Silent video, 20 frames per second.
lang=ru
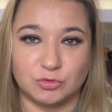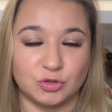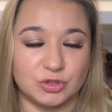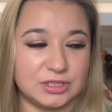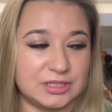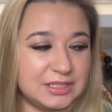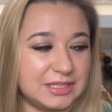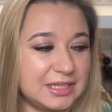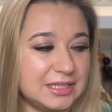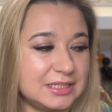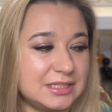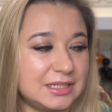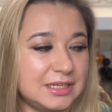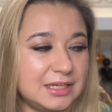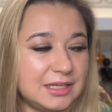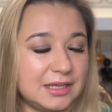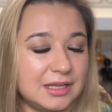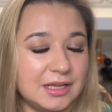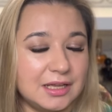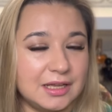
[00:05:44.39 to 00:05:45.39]
То есть
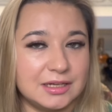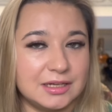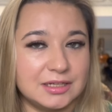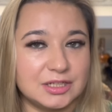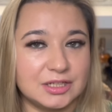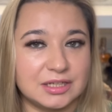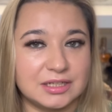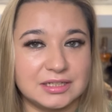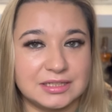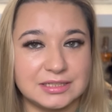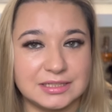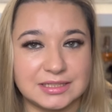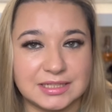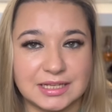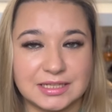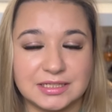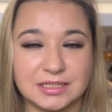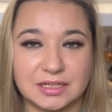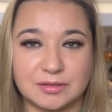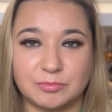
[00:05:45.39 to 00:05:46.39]
если
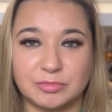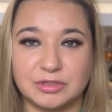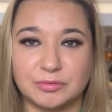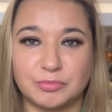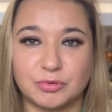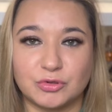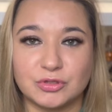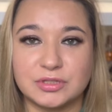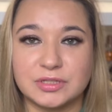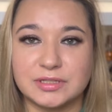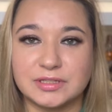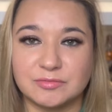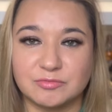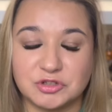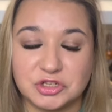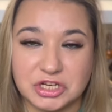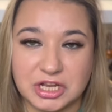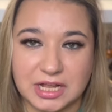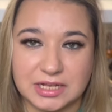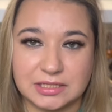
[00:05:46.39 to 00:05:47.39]
кондиционер был просто
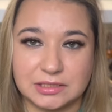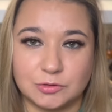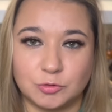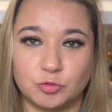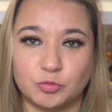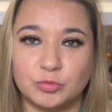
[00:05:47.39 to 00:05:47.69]
замечательный,